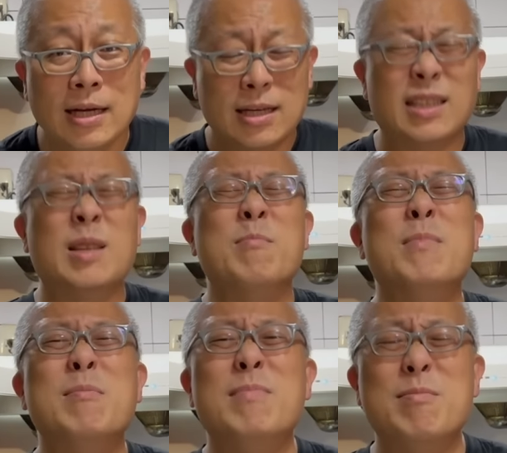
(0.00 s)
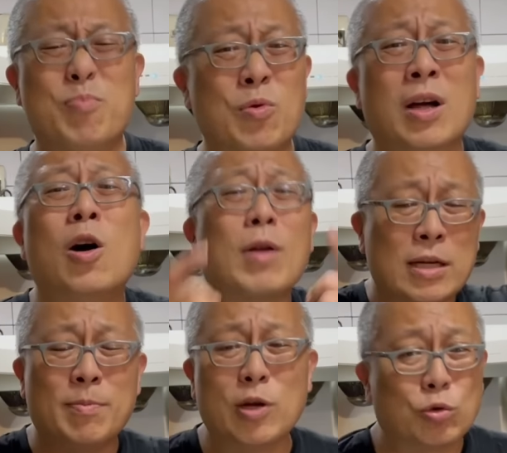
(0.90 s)
可是闷闷不乐，后来
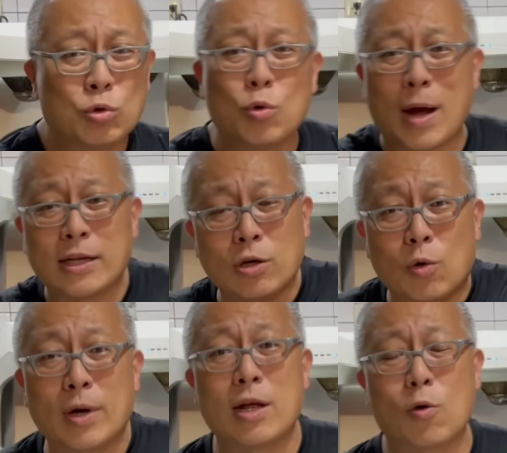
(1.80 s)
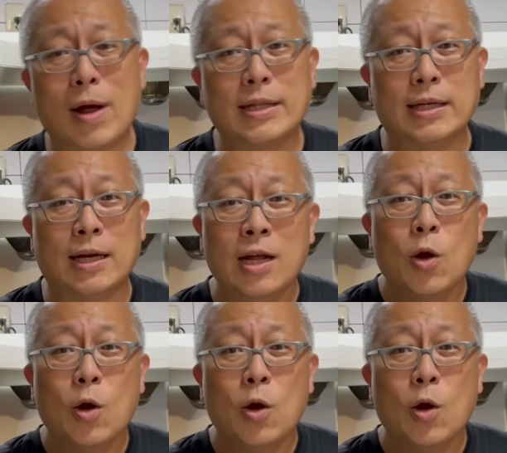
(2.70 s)
就没有出去玩，就回到官邸了。